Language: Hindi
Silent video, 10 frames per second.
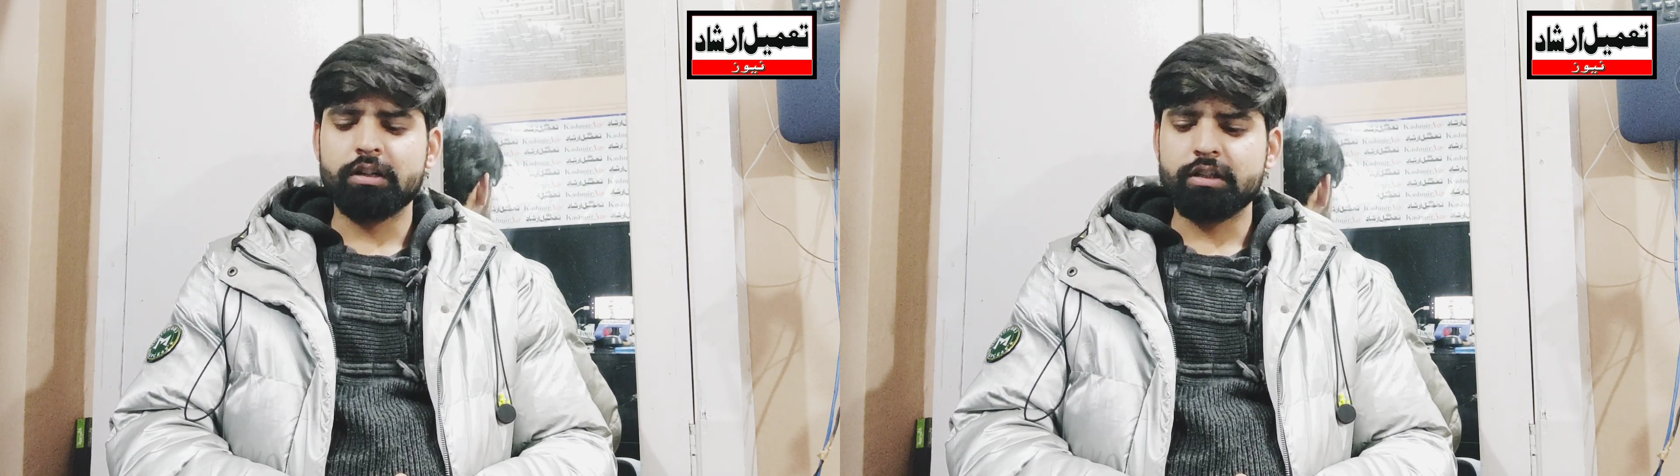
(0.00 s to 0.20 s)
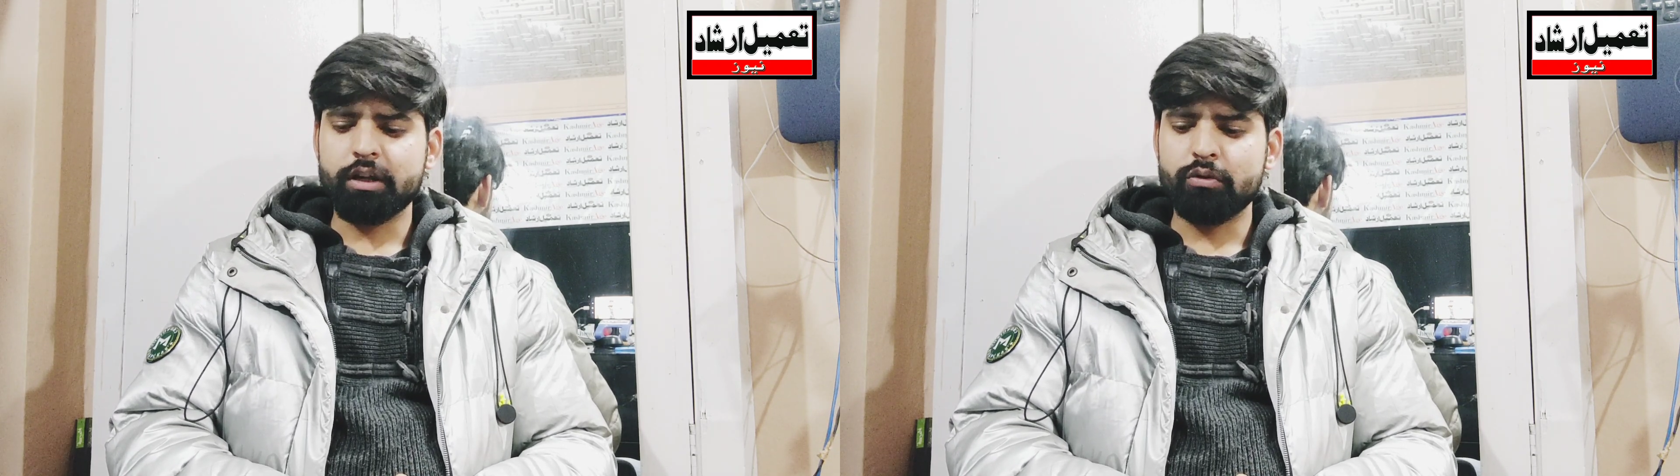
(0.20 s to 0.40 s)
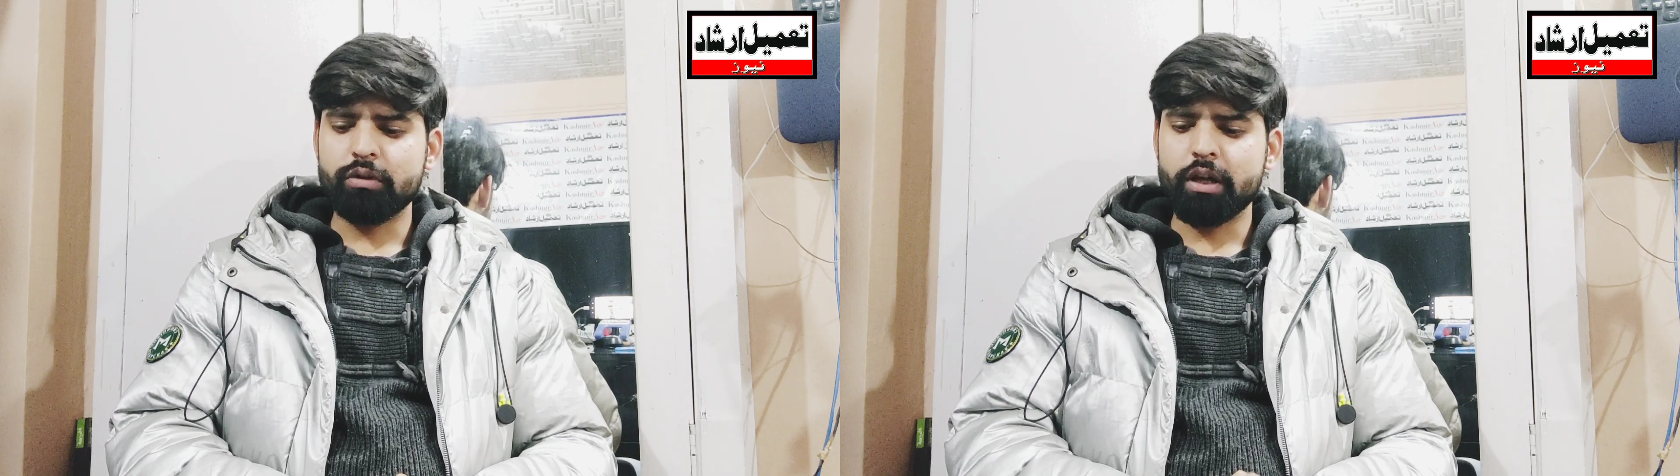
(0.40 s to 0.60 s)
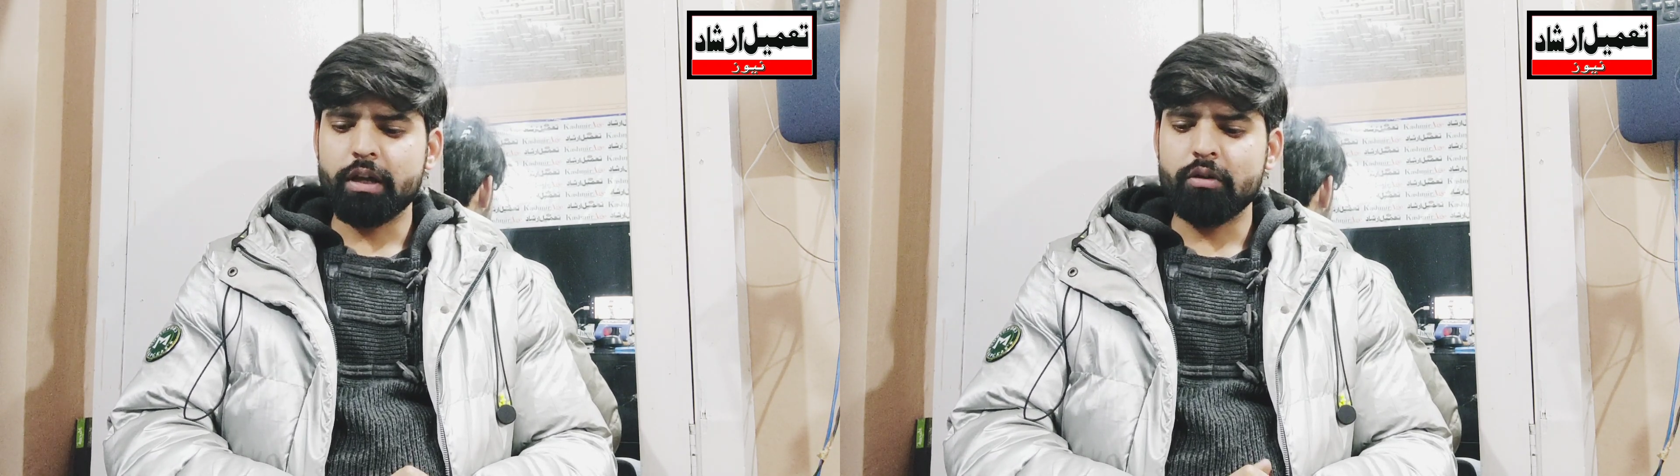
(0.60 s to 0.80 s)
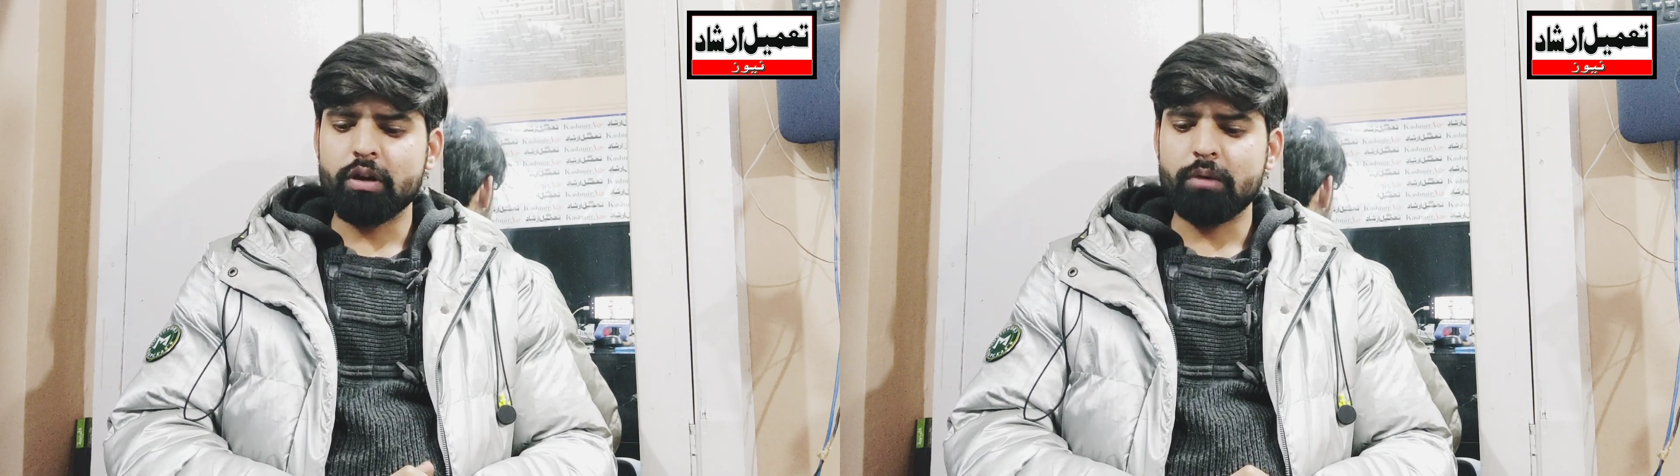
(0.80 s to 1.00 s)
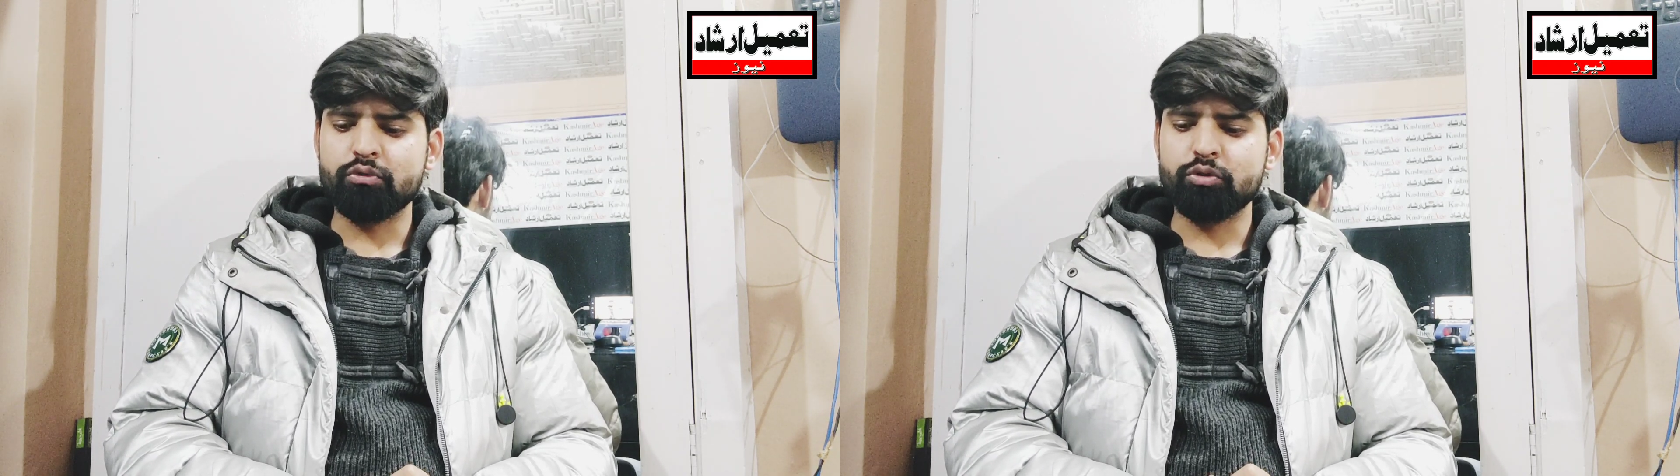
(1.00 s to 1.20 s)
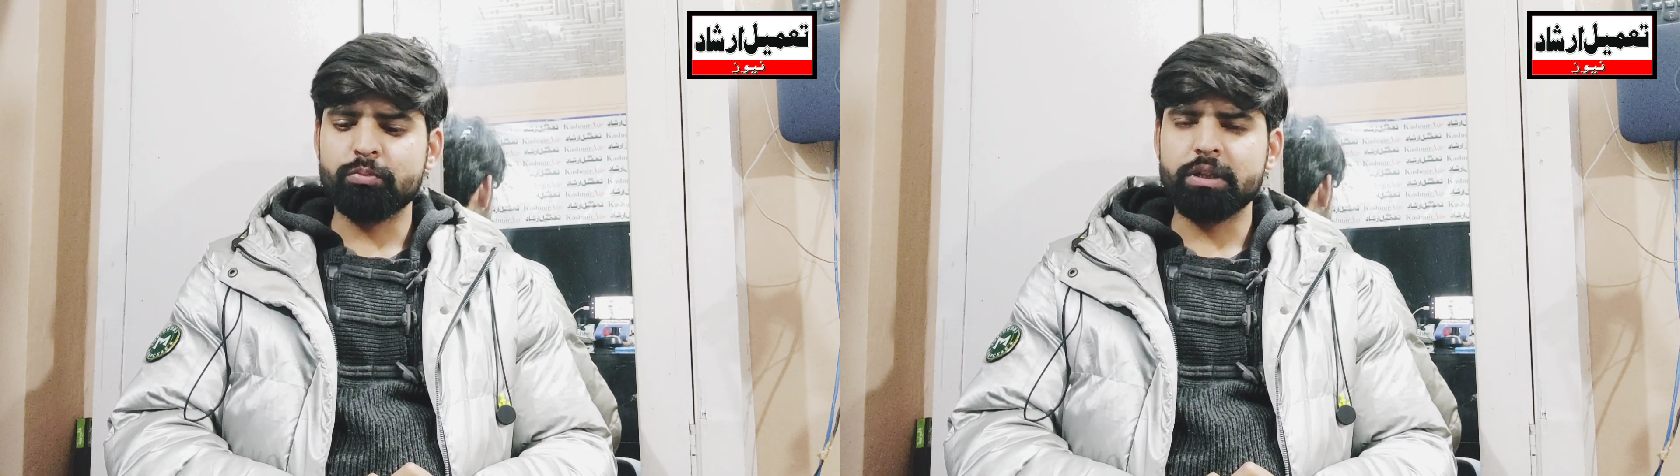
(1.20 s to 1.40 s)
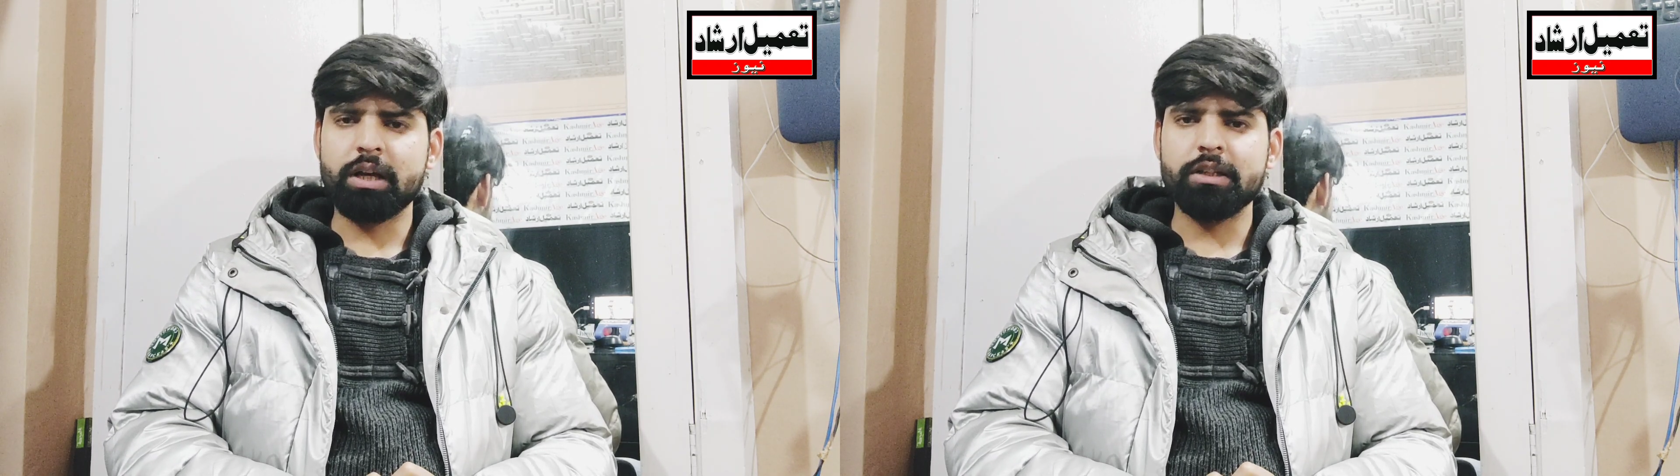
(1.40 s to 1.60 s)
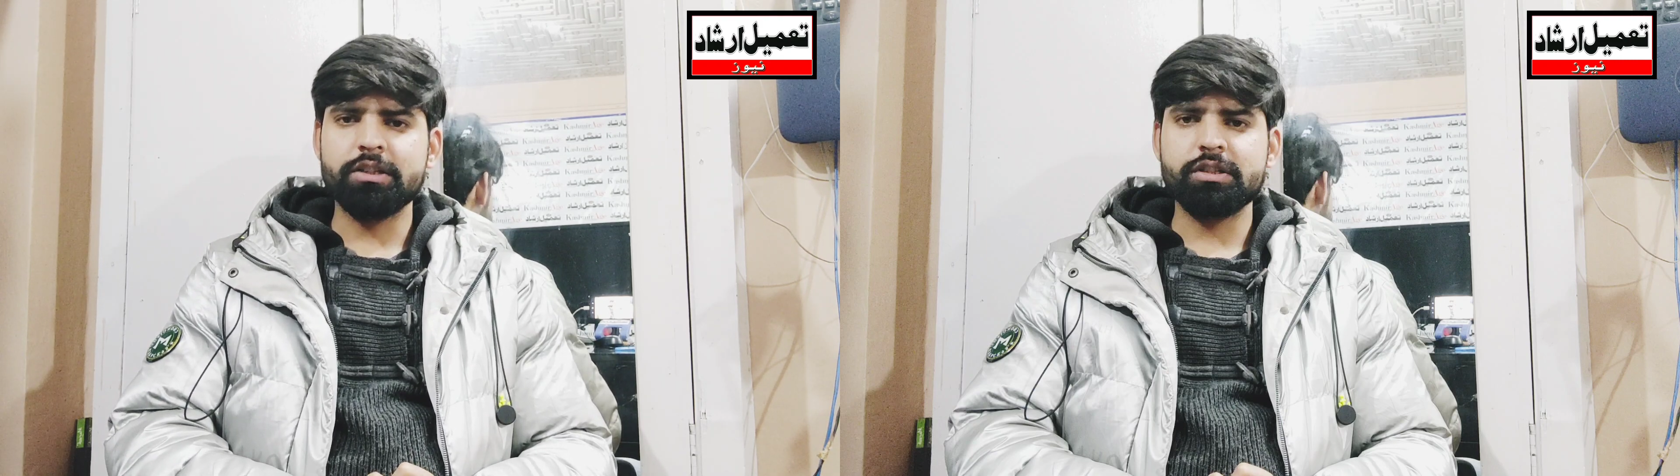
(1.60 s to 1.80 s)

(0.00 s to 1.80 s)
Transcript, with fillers: किए हुए हैं और आपको बताते